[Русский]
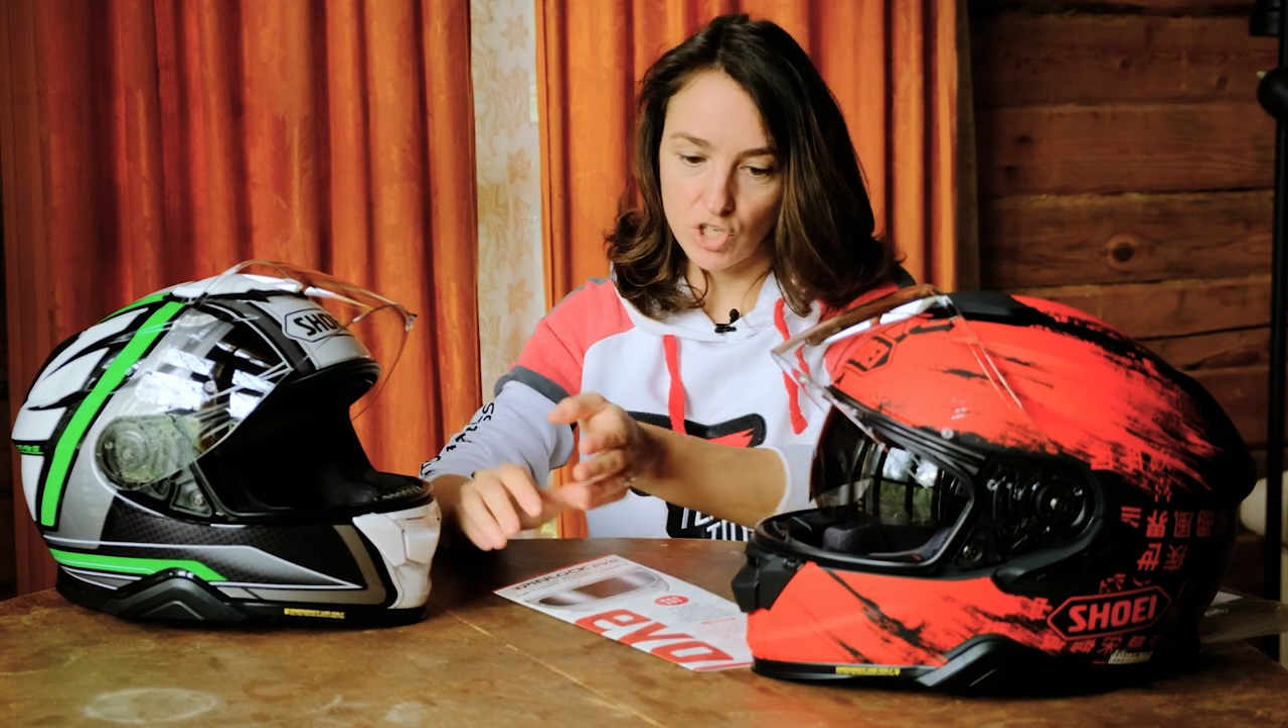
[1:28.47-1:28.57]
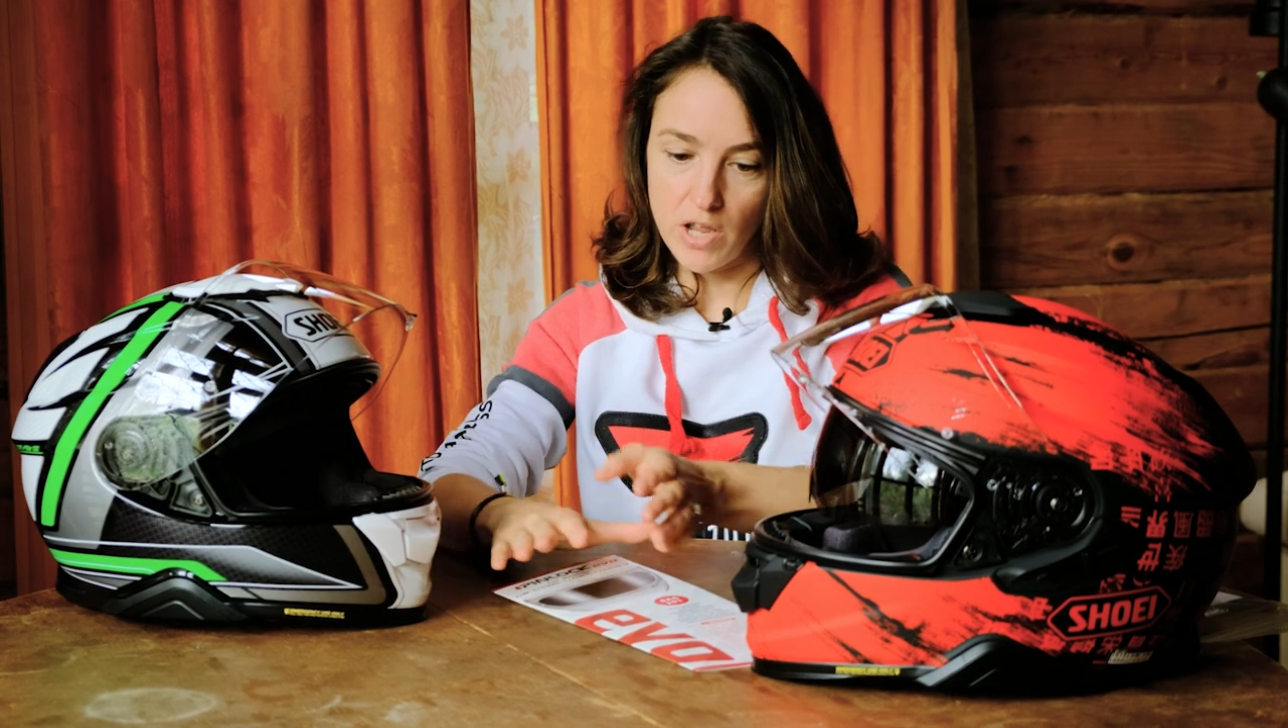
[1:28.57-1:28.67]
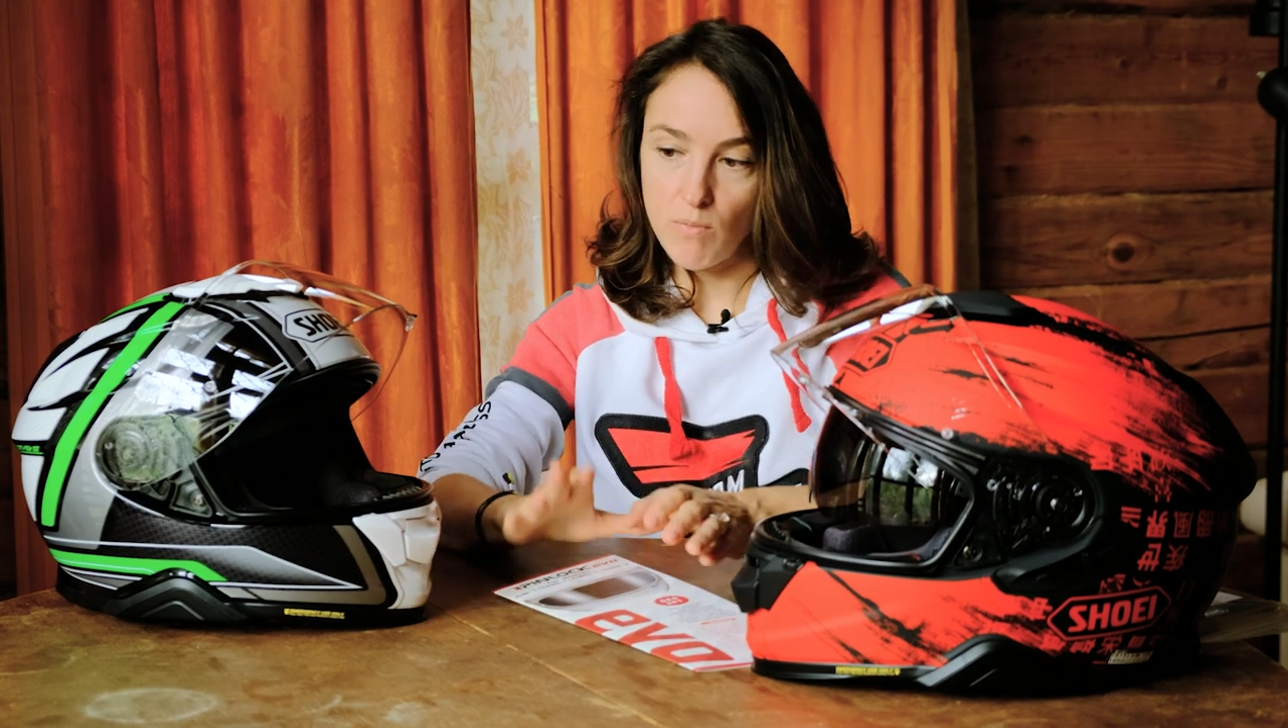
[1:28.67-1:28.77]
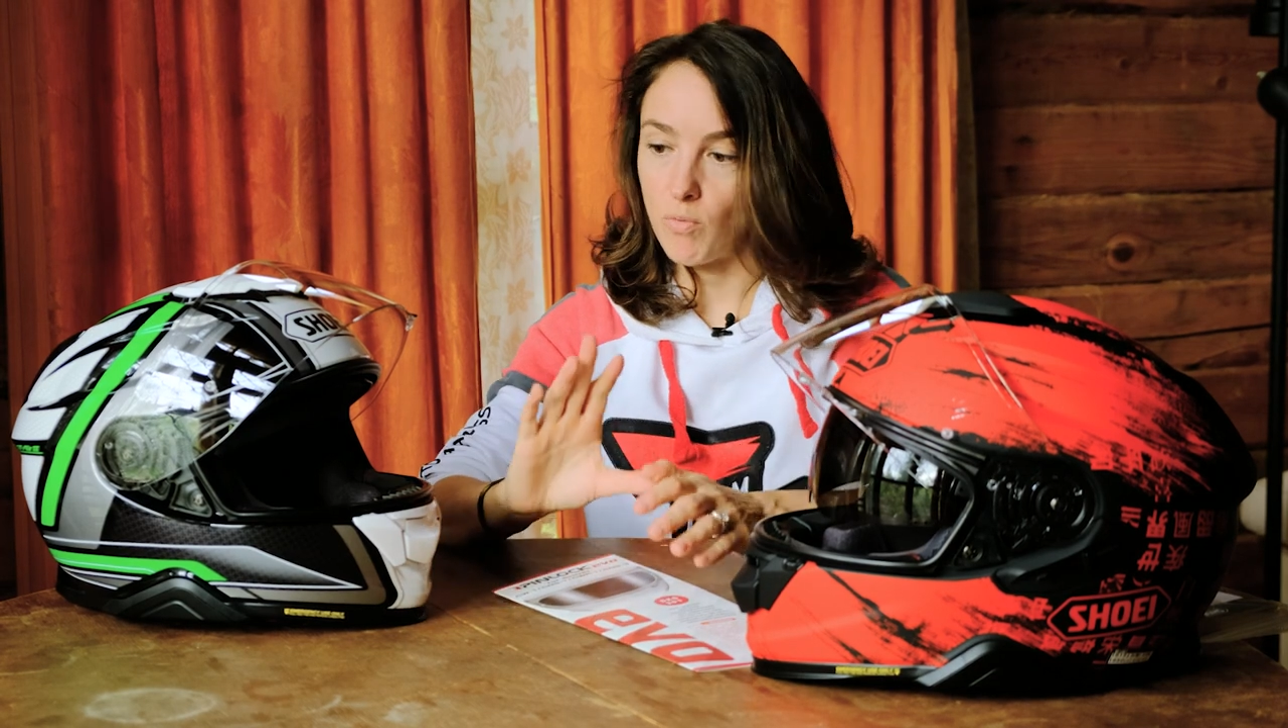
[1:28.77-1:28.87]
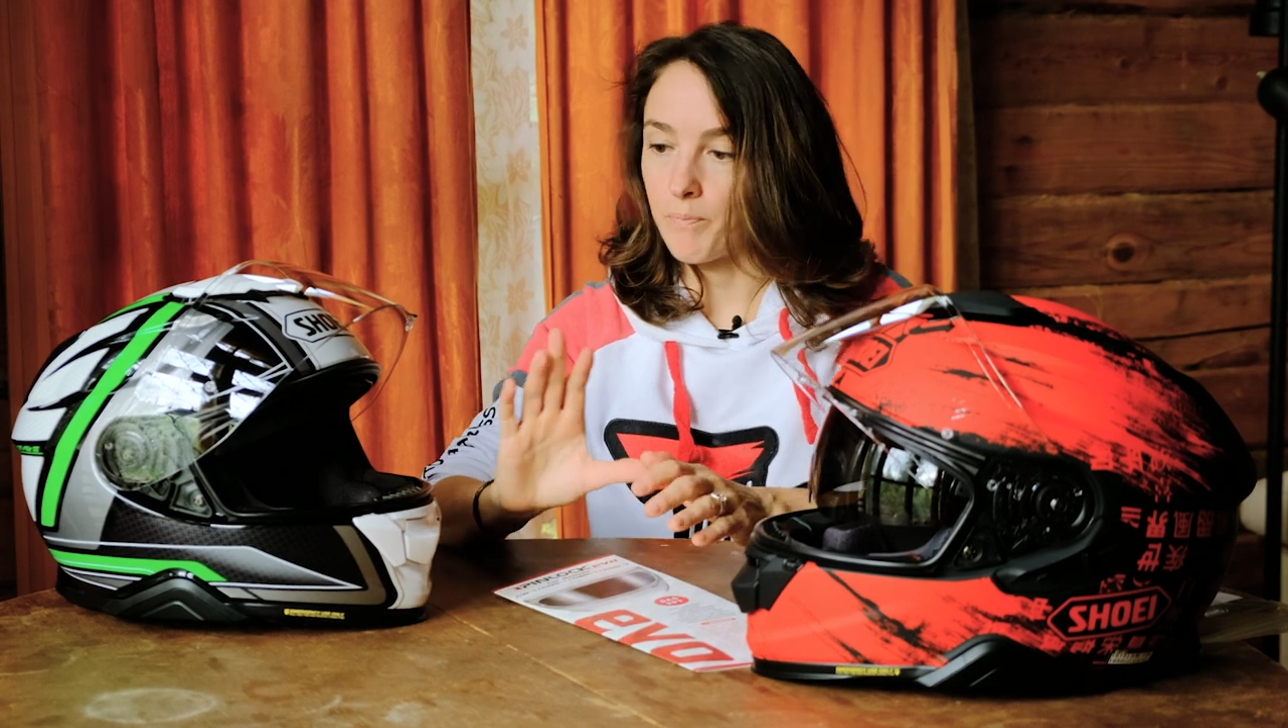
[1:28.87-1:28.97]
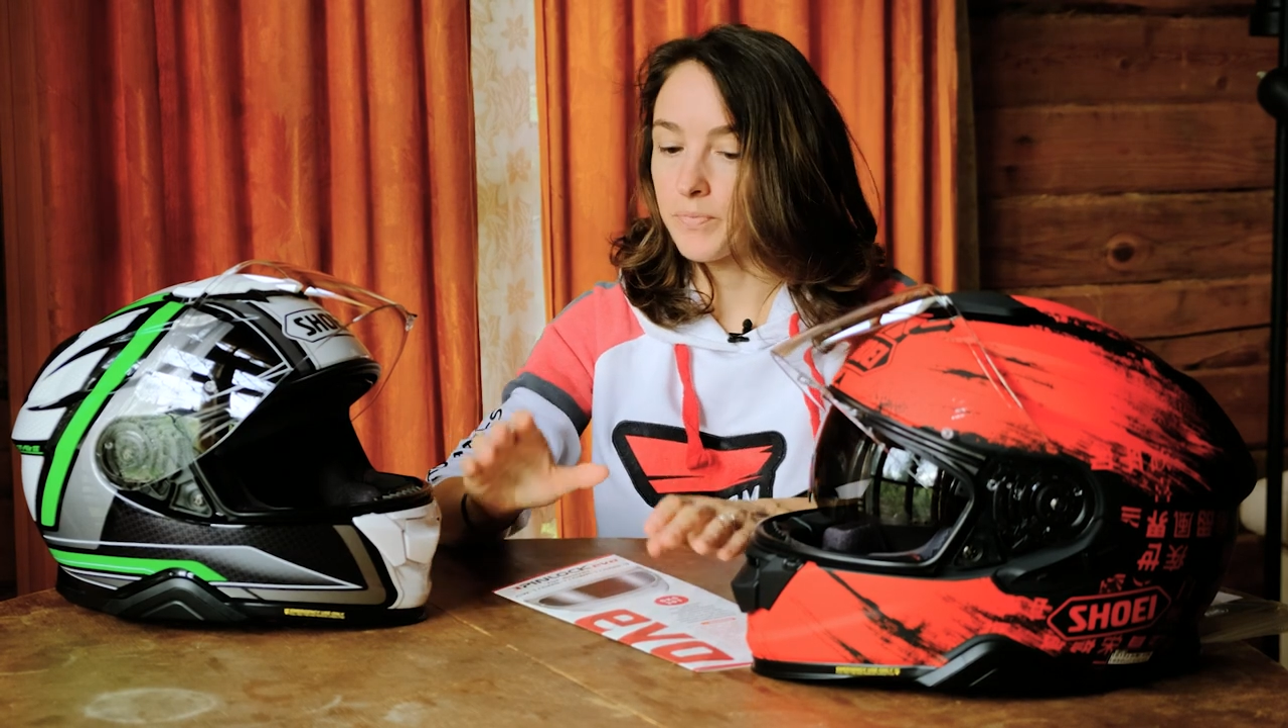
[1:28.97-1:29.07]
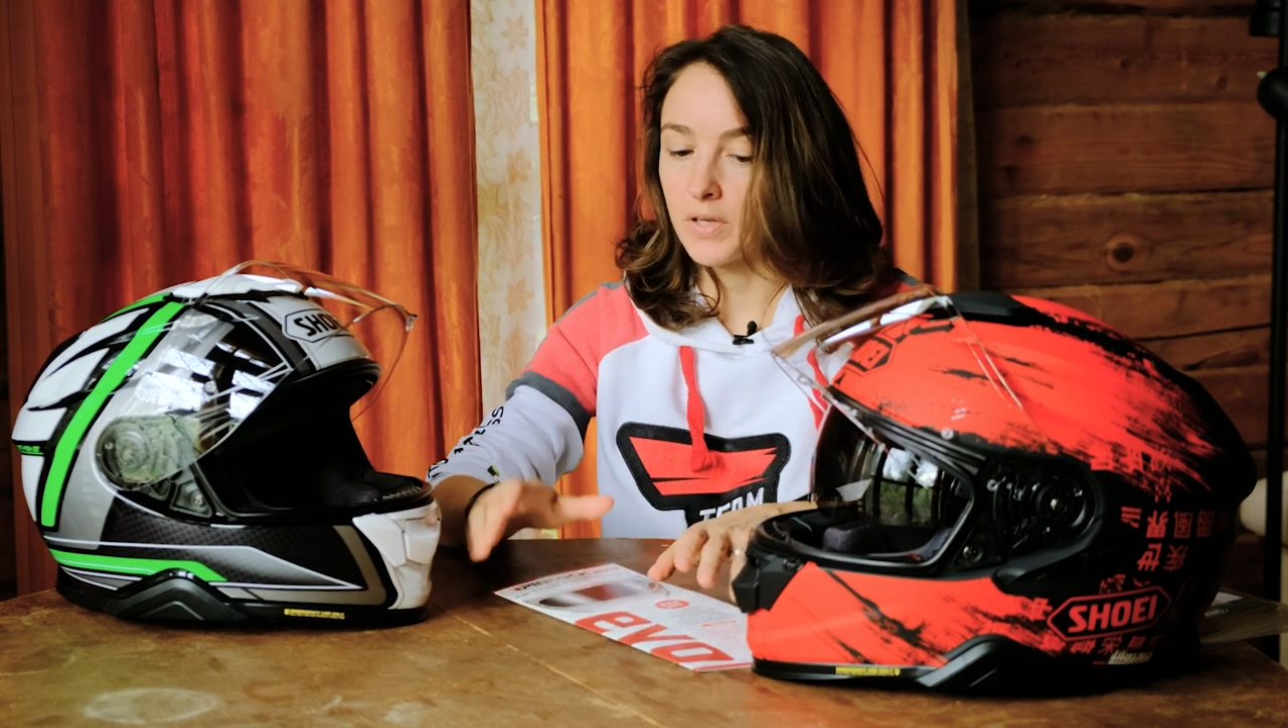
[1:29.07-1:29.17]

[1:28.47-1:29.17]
шлему